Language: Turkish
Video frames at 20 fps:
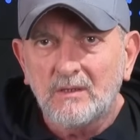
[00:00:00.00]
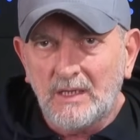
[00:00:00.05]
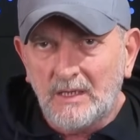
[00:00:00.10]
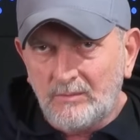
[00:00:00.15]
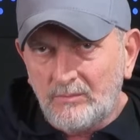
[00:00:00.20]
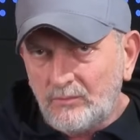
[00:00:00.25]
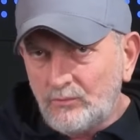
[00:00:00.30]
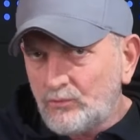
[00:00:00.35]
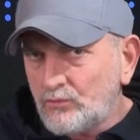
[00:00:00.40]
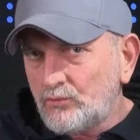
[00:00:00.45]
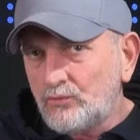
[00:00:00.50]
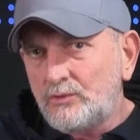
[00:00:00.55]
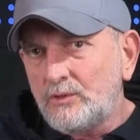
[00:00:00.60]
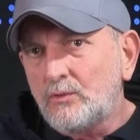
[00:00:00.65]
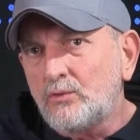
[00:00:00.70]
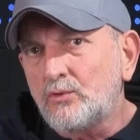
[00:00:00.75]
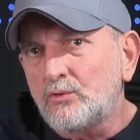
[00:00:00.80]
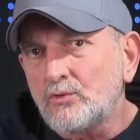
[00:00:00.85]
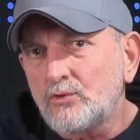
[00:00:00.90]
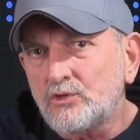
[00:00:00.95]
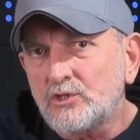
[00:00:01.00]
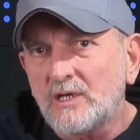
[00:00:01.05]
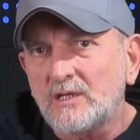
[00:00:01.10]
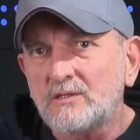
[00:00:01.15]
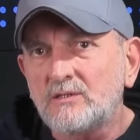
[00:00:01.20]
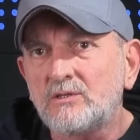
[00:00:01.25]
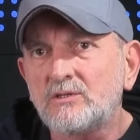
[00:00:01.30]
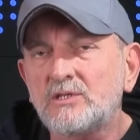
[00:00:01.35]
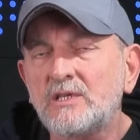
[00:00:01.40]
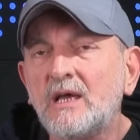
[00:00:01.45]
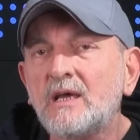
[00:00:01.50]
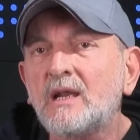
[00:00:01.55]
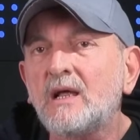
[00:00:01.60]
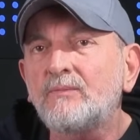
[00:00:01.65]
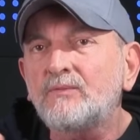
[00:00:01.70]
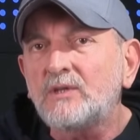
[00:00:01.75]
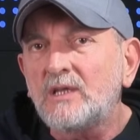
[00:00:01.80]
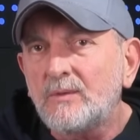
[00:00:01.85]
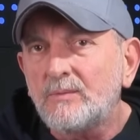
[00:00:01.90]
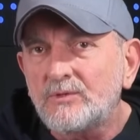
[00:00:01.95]
Yani üstüne konuşacaktınız. Her
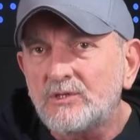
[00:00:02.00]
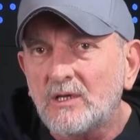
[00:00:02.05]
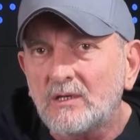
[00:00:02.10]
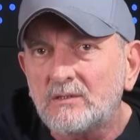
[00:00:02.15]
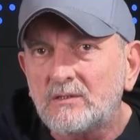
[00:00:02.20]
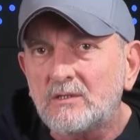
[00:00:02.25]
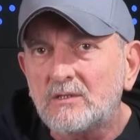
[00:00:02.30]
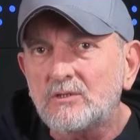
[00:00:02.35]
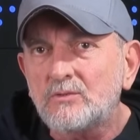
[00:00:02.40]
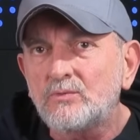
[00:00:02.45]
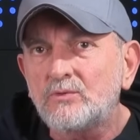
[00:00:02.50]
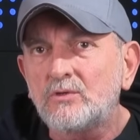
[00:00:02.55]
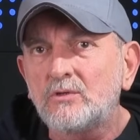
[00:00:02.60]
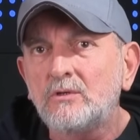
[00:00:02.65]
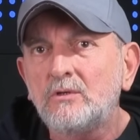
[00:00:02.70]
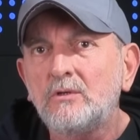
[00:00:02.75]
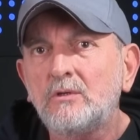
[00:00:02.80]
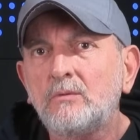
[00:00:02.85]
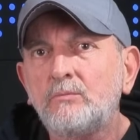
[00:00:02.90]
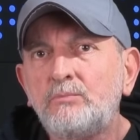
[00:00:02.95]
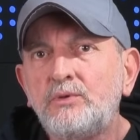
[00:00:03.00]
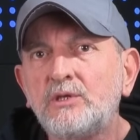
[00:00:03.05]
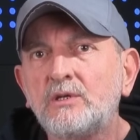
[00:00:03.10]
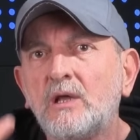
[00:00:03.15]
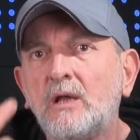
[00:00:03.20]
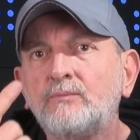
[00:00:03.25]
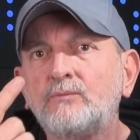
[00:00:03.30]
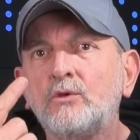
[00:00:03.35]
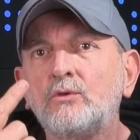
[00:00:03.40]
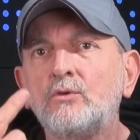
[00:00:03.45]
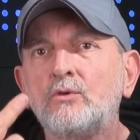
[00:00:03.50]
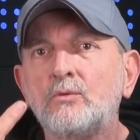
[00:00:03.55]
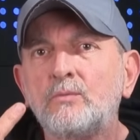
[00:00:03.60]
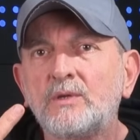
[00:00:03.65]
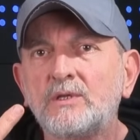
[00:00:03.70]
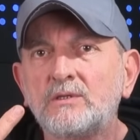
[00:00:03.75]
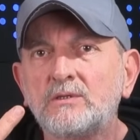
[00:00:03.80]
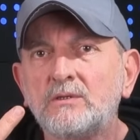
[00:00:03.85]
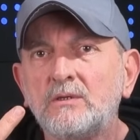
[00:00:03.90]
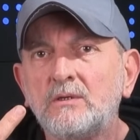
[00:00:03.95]
hafta yapacaktınız bunu. Bir hafta
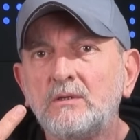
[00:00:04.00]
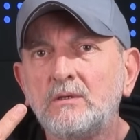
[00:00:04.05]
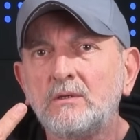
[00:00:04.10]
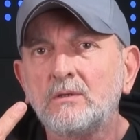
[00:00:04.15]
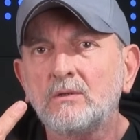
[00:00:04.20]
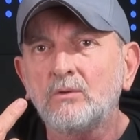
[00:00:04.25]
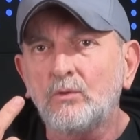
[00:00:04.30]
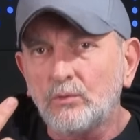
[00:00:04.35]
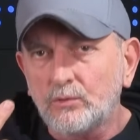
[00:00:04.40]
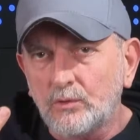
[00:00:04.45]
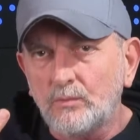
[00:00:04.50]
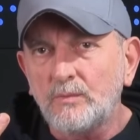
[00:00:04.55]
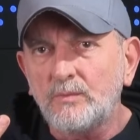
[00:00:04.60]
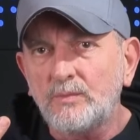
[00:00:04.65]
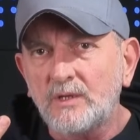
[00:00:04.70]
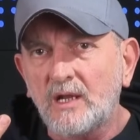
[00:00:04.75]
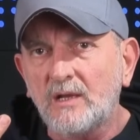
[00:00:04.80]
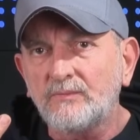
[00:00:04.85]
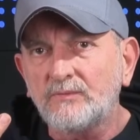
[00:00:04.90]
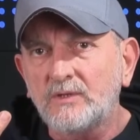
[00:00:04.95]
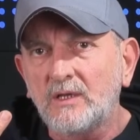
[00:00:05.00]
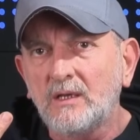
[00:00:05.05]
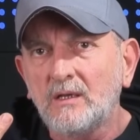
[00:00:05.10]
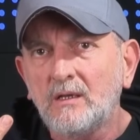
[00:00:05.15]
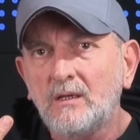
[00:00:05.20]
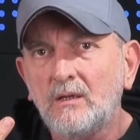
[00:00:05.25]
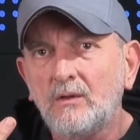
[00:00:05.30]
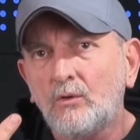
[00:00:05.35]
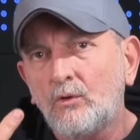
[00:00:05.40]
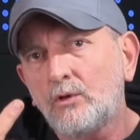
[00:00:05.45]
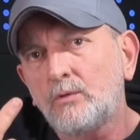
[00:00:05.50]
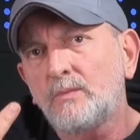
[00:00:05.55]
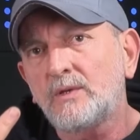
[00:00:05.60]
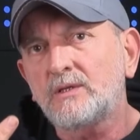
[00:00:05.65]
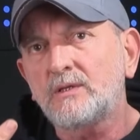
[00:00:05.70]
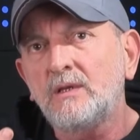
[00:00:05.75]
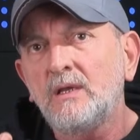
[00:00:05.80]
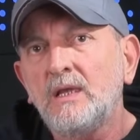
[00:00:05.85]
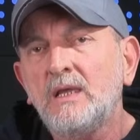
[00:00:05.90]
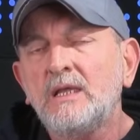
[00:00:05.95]
görmedik. Oldu mu bir hafta?
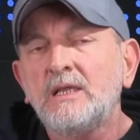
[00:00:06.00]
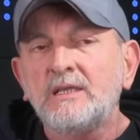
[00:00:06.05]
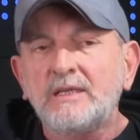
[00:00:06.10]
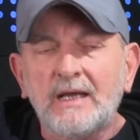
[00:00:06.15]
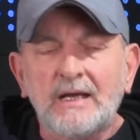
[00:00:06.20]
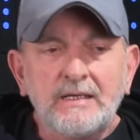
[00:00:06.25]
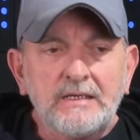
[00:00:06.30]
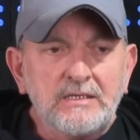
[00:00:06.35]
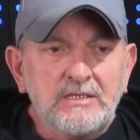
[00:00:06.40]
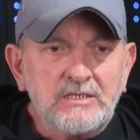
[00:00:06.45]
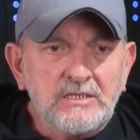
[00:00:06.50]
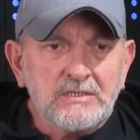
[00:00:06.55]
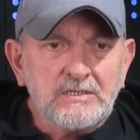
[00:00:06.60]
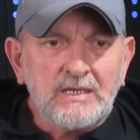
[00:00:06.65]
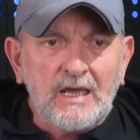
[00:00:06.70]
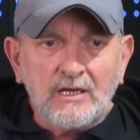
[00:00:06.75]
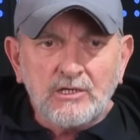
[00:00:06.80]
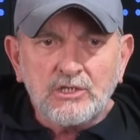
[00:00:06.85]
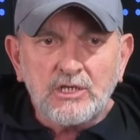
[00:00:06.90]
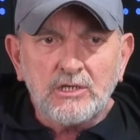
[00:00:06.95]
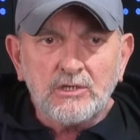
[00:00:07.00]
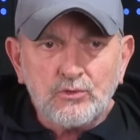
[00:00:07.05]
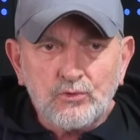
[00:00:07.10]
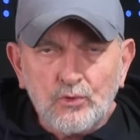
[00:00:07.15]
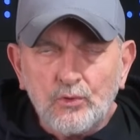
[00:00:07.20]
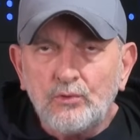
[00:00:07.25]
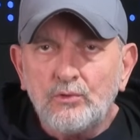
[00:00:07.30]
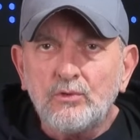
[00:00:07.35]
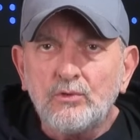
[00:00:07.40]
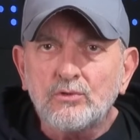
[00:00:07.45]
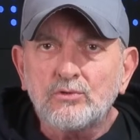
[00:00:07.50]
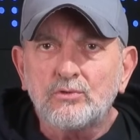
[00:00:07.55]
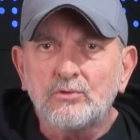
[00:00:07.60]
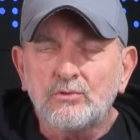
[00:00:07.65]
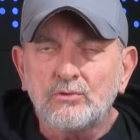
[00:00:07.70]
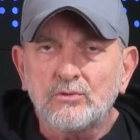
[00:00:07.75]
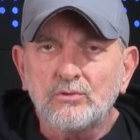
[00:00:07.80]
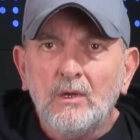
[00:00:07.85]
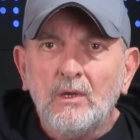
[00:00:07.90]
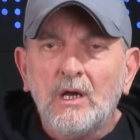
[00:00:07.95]
Olmadı. Yani siz her şeyi
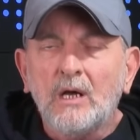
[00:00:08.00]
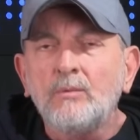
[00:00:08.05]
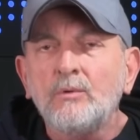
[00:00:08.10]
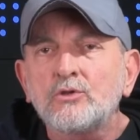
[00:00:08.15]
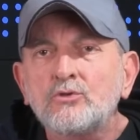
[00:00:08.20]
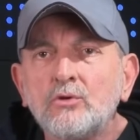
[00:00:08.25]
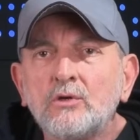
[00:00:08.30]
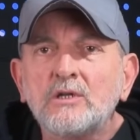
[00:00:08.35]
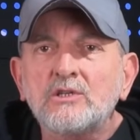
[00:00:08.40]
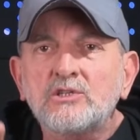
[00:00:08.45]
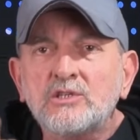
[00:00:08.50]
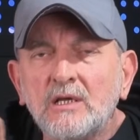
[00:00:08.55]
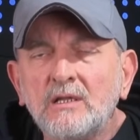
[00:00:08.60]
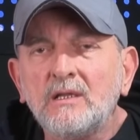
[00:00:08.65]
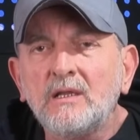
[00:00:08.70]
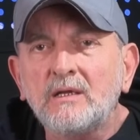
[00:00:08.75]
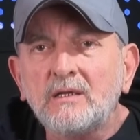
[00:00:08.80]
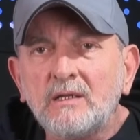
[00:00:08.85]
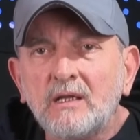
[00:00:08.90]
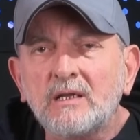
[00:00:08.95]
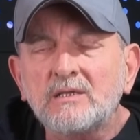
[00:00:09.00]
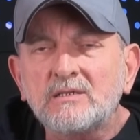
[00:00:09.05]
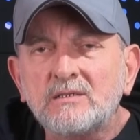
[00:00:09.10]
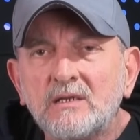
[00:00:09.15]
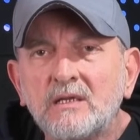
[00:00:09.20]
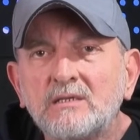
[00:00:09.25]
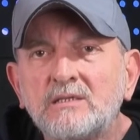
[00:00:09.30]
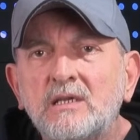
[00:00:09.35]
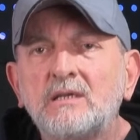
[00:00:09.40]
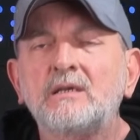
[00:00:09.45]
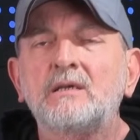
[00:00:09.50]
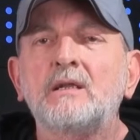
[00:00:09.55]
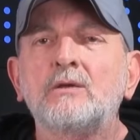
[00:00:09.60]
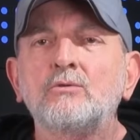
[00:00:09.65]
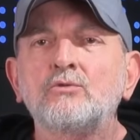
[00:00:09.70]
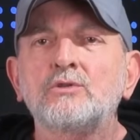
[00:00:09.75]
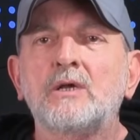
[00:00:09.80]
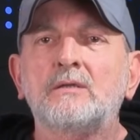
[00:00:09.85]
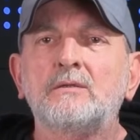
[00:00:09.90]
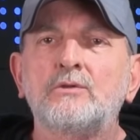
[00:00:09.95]
söylüyorsunuz ama sonra çalıların arasına sekerek
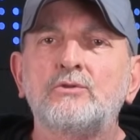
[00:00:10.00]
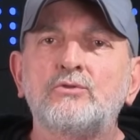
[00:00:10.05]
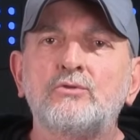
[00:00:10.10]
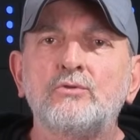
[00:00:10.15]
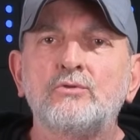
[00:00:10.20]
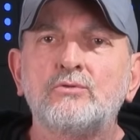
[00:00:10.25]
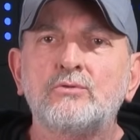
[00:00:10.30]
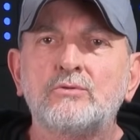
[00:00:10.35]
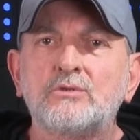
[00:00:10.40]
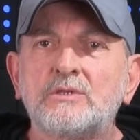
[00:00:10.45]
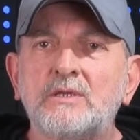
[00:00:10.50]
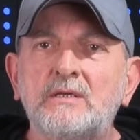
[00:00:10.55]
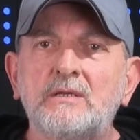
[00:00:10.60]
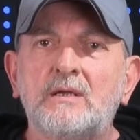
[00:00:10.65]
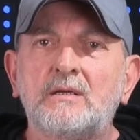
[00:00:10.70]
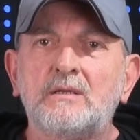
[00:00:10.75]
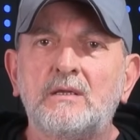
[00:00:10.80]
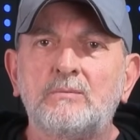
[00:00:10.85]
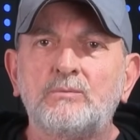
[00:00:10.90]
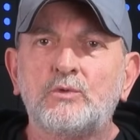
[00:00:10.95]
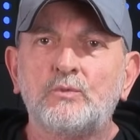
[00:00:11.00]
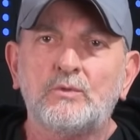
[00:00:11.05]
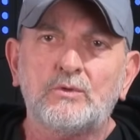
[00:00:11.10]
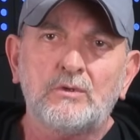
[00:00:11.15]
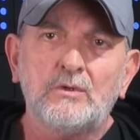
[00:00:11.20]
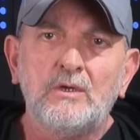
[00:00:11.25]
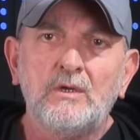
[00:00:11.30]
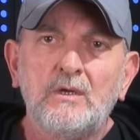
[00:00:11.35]
uzaklaşıyorsunuz Sayın Erdem Tümür.